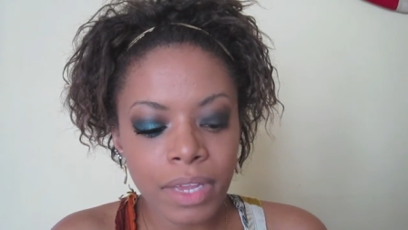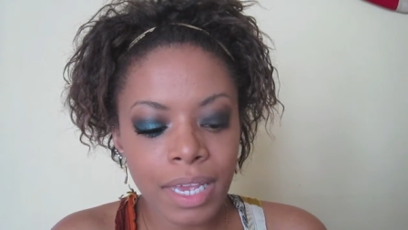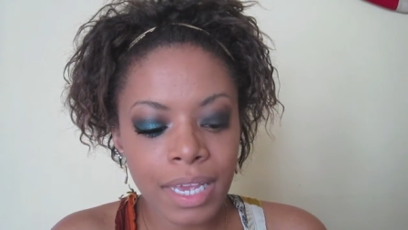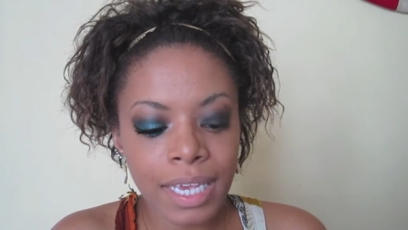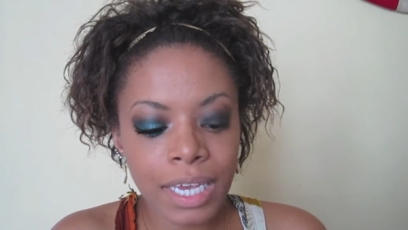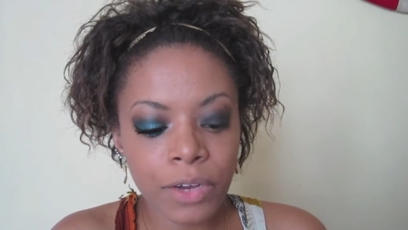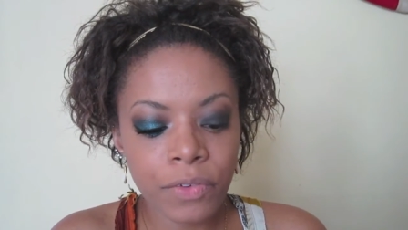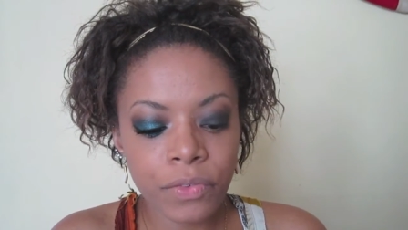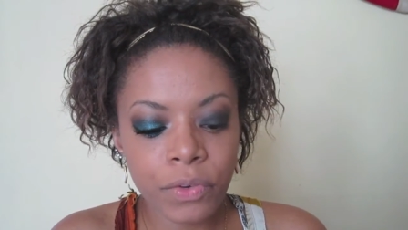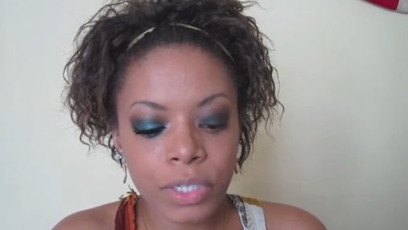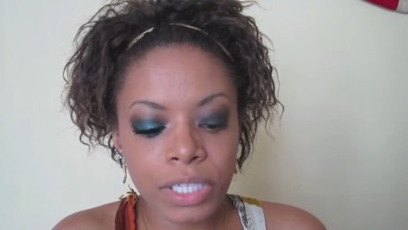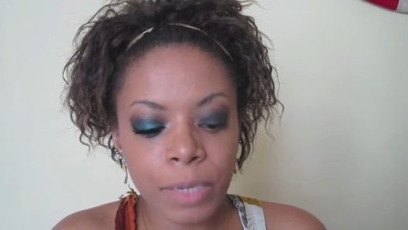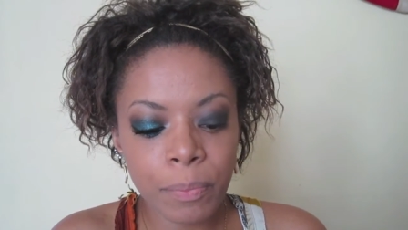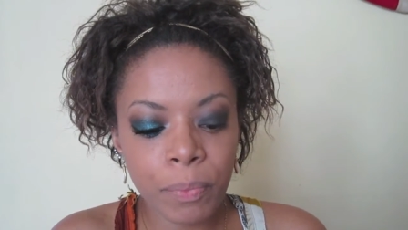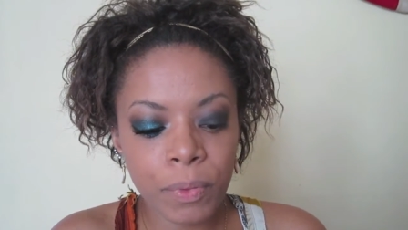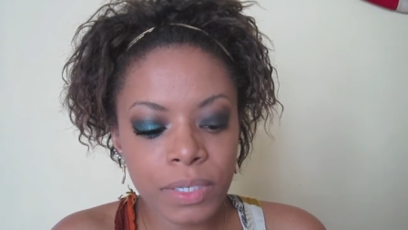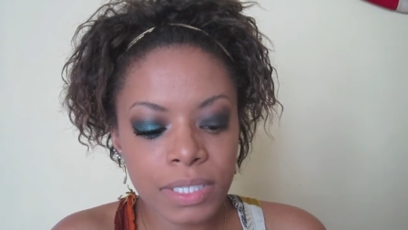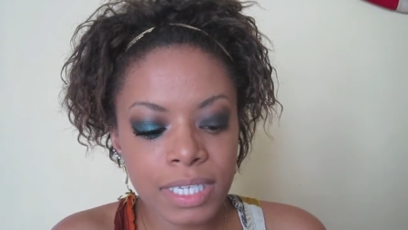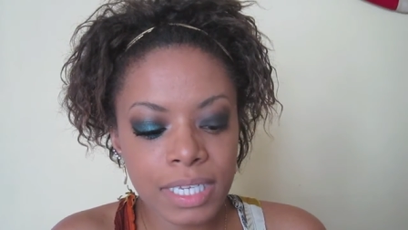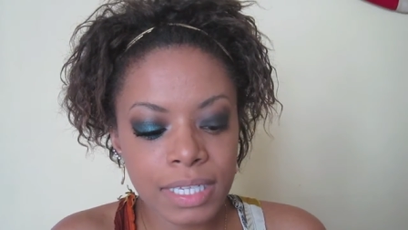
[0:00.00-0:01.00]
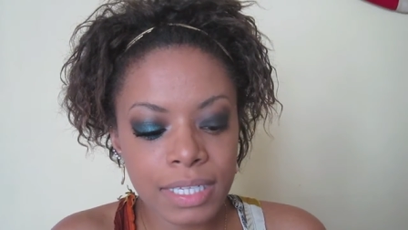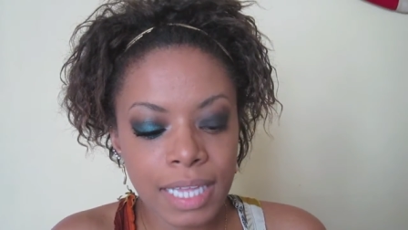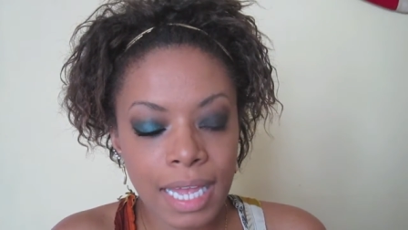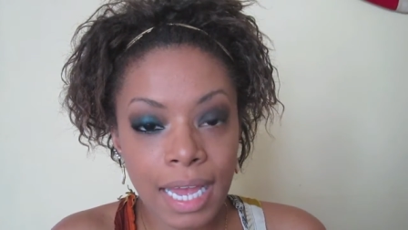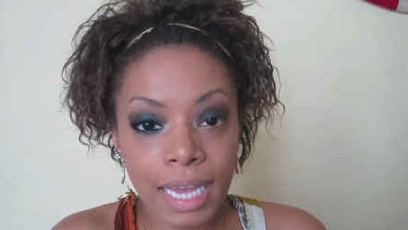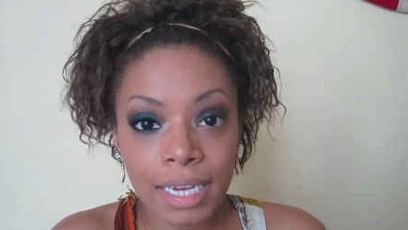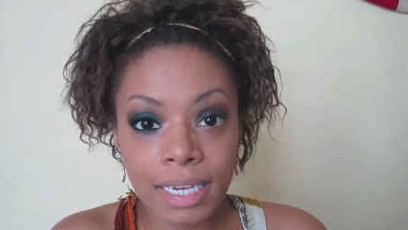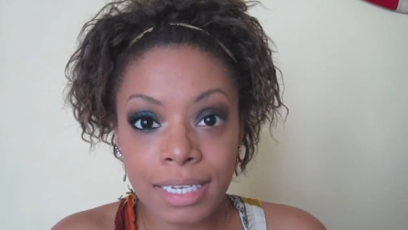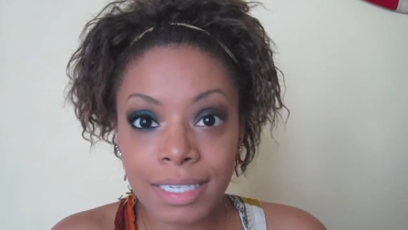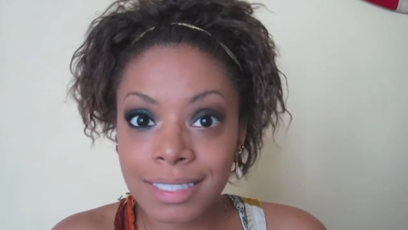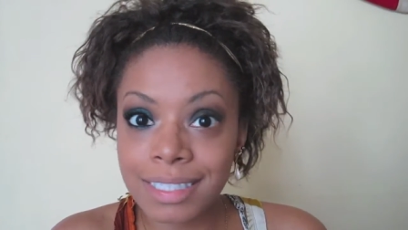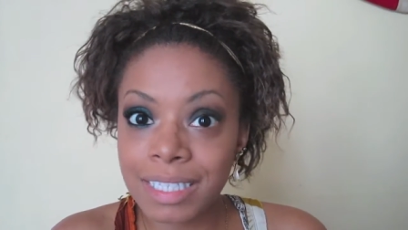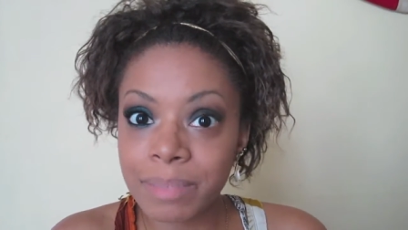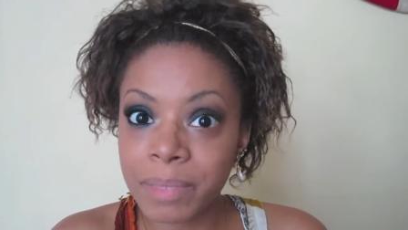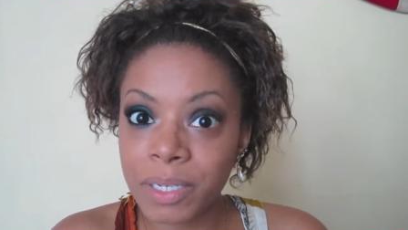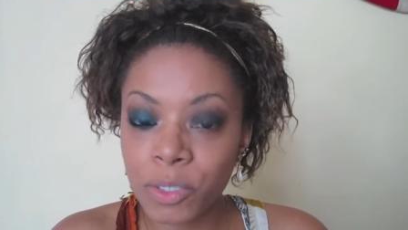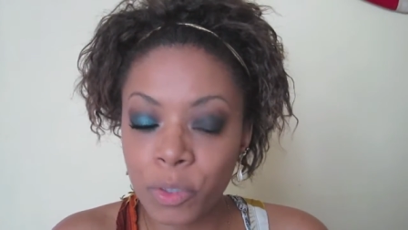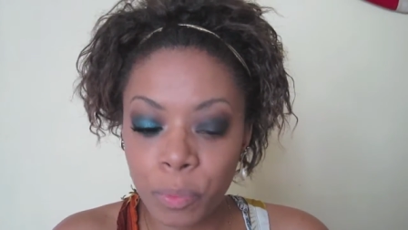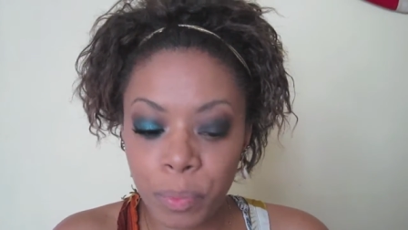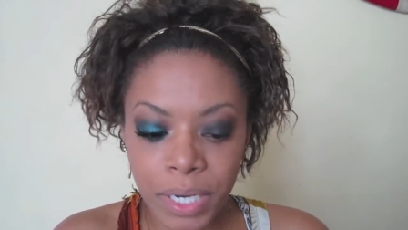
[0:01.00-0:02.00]
e eu vou depositar em
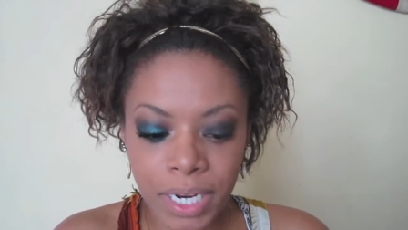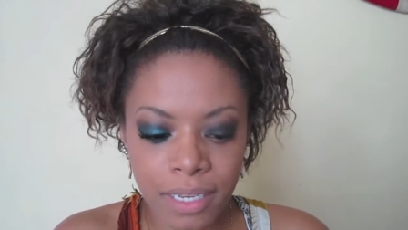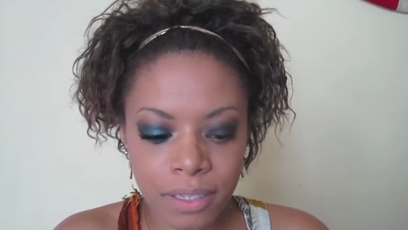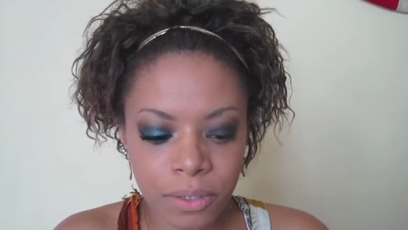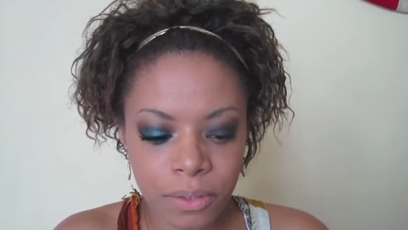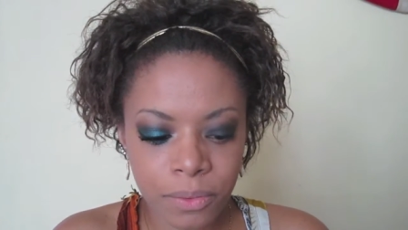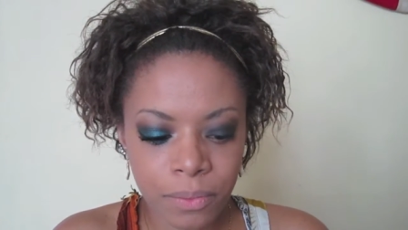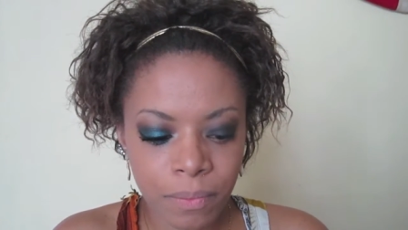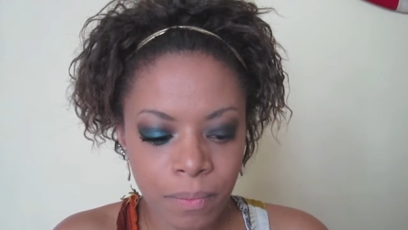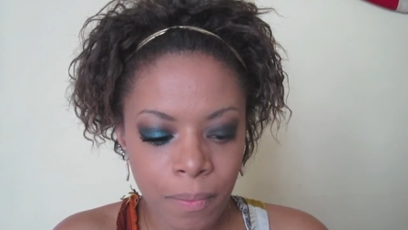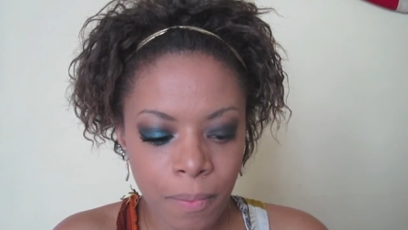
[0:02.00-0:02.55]
cima do preto.